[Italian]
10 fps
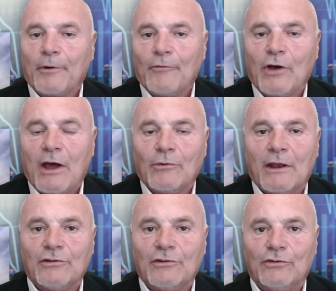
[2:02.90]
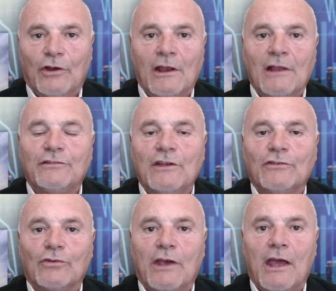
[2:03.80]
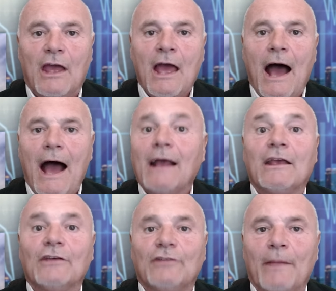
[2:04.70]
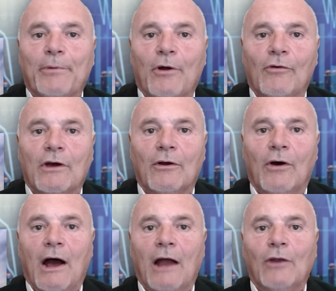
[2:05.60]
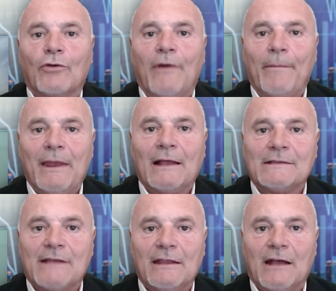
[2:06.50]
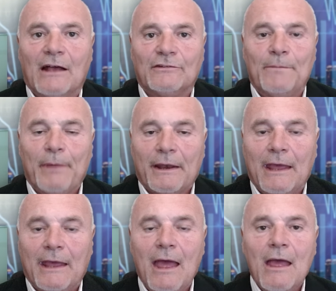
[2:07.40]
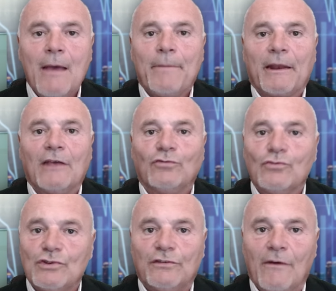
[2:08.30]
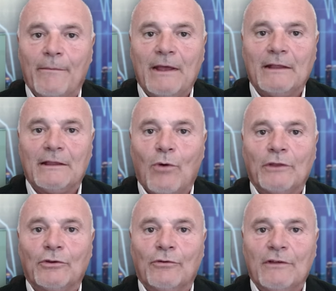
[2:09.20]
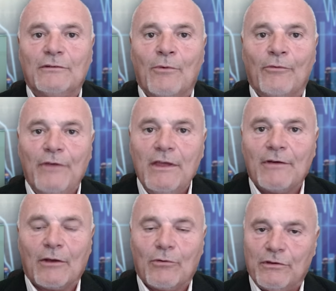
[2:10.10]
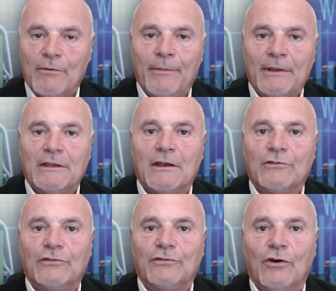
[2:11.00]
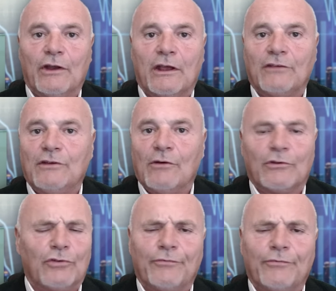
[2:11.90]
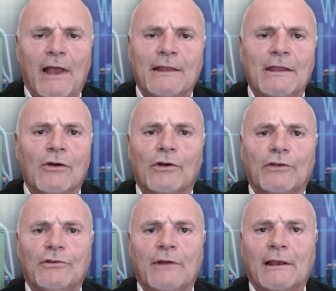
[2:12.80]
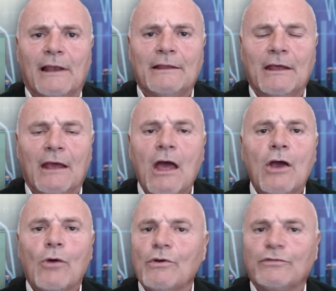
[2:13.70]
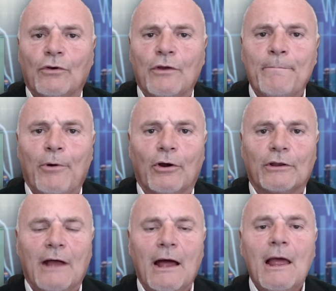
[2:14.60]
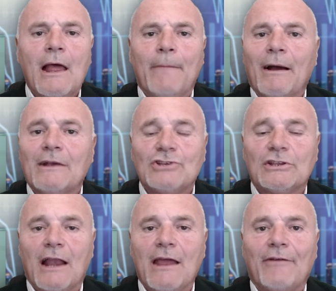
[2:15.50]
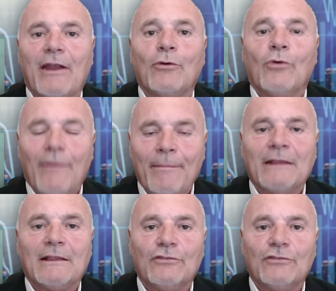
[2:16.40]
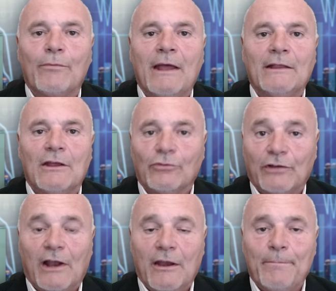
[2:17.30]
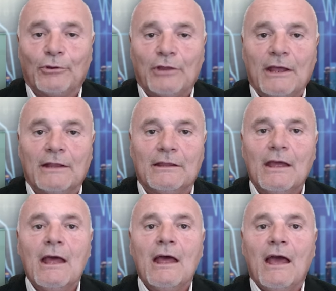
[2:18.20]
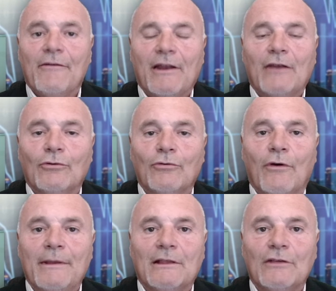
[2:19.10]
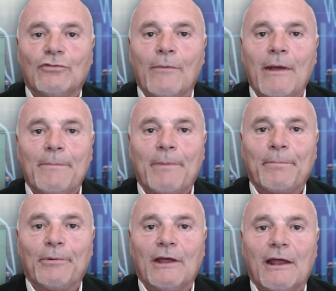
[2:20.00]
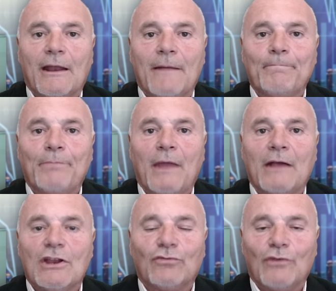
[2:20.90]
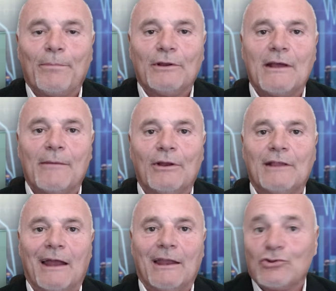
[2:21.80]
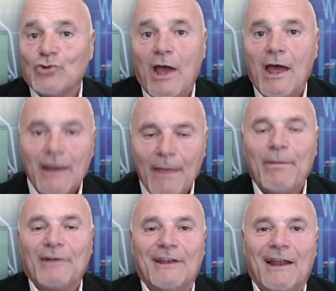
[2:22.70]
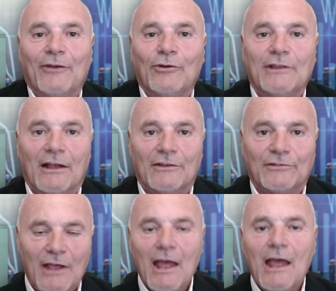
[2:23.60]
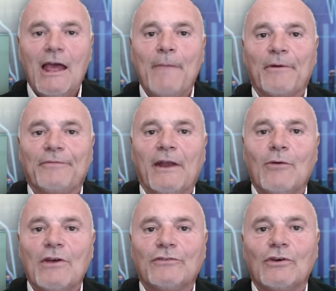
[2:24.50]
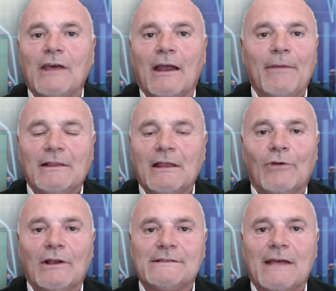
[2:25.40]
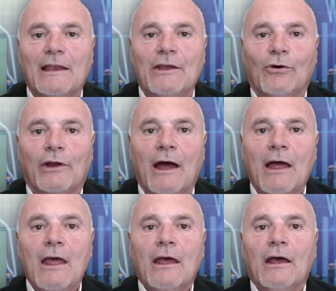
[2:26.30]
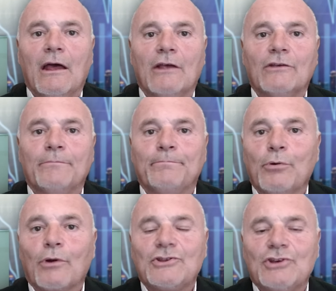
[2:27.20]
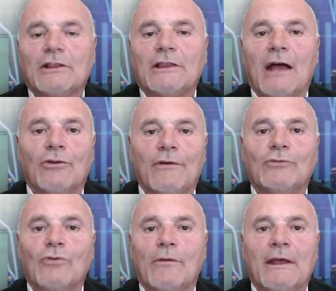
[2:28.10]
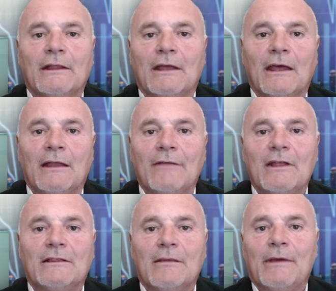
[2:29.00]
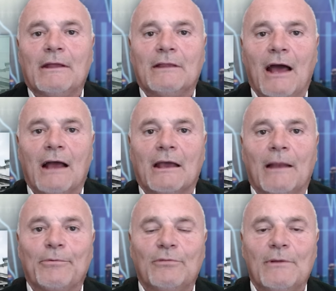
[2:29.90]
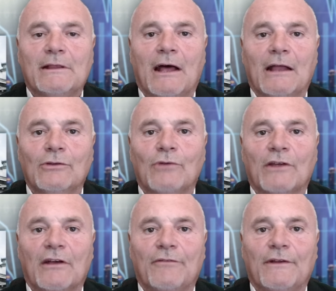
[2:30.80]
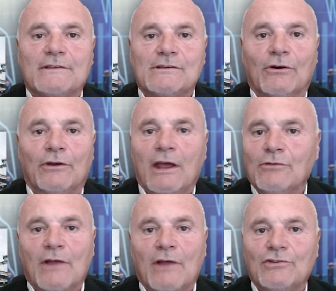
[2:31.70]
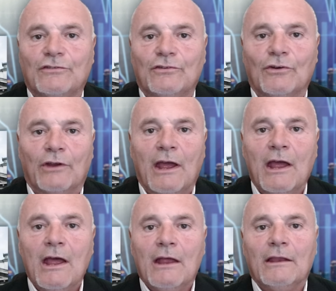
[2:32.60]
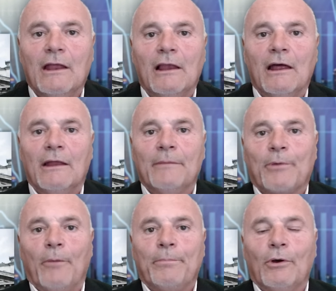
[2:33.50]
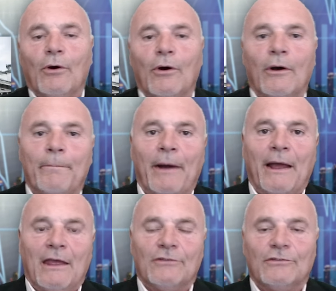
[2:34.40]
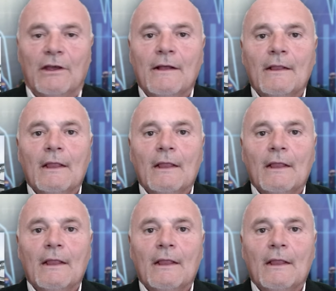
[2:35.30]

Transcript: di provocare una recessione, nel senso che anche se la provocano a loro va bene alzare i tassi, perché? perché successivamente quando dovessimo vivere questi momenti di recessione, che sia uno soft landing o che sia un hard landing, questo non importa, le banche centrali avranno nuovamente gli strumenti e non saranno impotenti e avranno nuovamente gli strumenti per poter agire sulla politica monetaria, cioè riabbasseranno i tassi. E per fare questo chiaramente devono alzarli ora, eh, pur accettando eventualmente ed evidentemente anche la possibilità di una stagflazione e di una recessione nel proprio eh, paese.